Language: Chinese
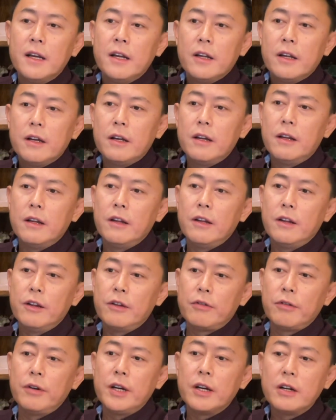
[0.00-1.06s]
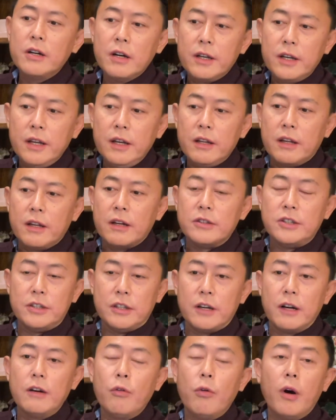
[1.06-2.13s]
呃，所以各地的
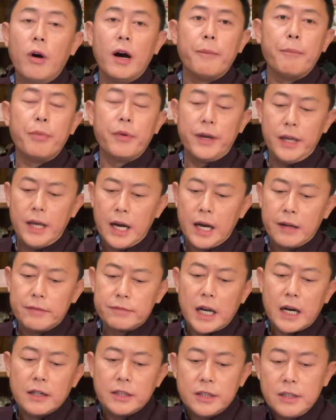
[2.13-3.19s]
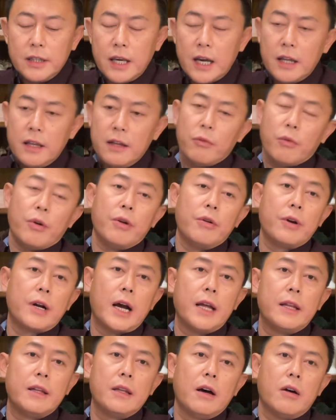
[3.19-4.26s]
情况不一样。但是今天呢，我又
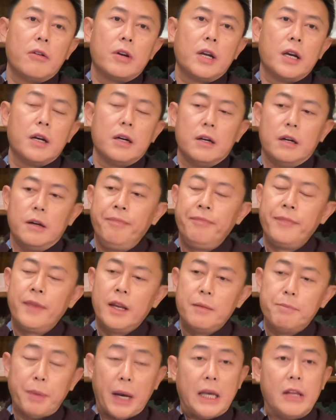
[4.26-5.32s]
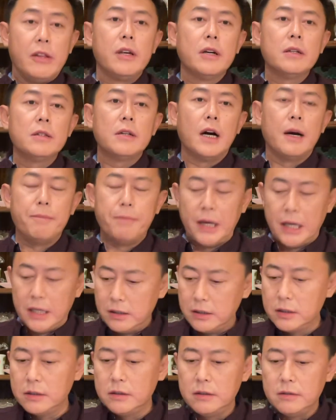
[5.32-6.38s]
看到这个北京啊，北
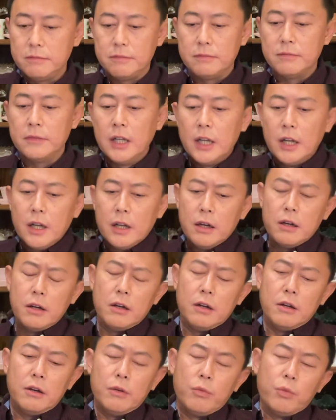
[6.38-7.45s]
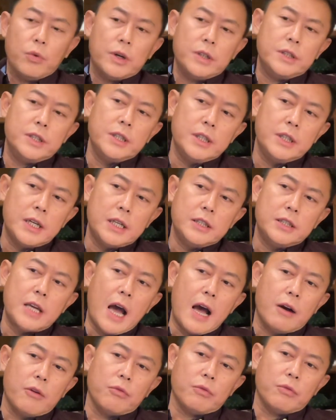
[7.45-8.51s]
京，呃，我今天
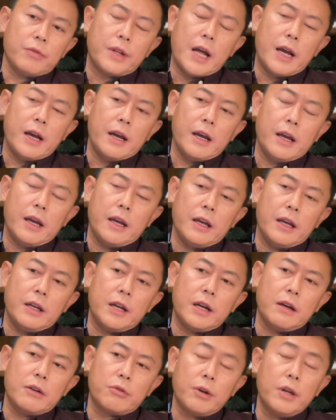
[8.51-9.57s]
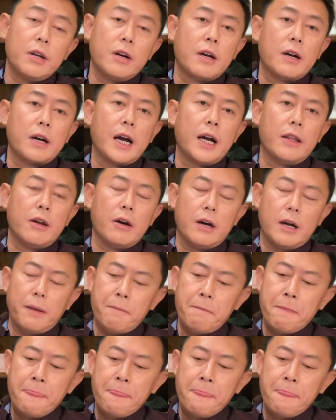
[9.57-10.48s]
下午在这个推特上看到啊。